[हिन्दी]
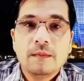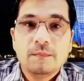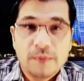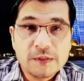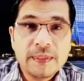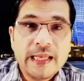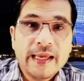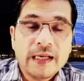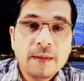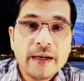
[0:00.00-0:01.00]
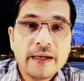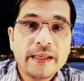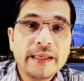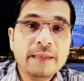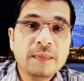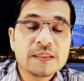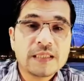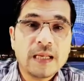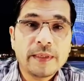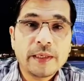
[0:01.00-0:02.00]
बसमीम
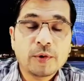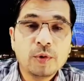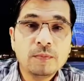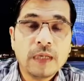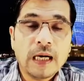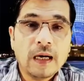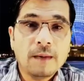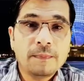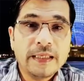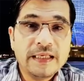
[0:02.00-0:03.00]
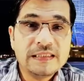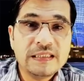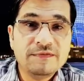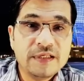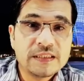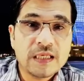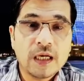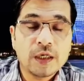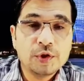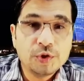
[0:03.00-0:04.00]
अल्लाम आप इजी वीज़ा
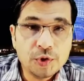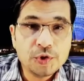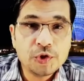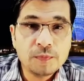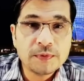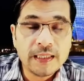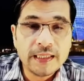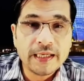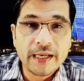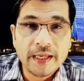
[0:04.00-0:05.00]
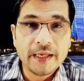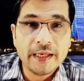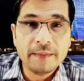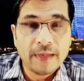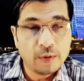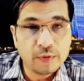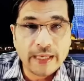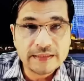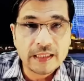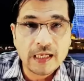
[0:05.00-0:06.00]
यूट्यूब चैनल देख रहे हैं मैं हूं
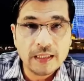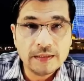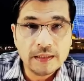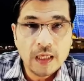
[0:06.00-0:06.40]
कैसर ख़ान